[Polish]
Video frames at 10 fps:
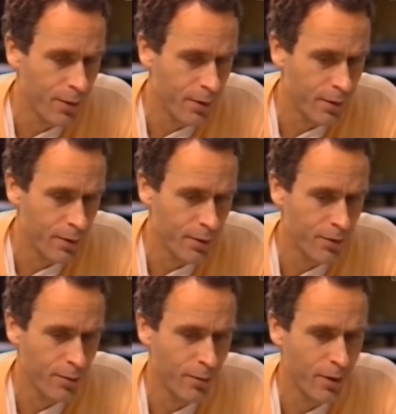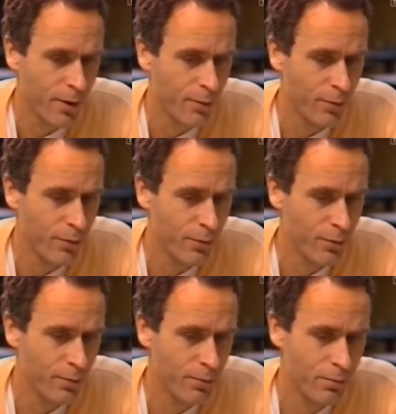Bywa różnie.
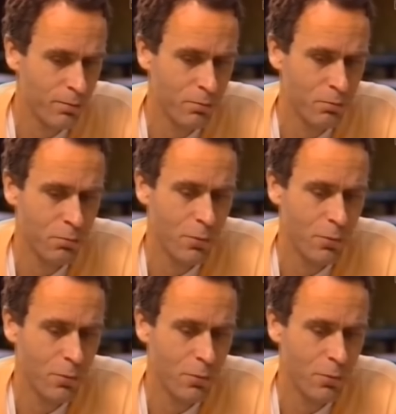Czasami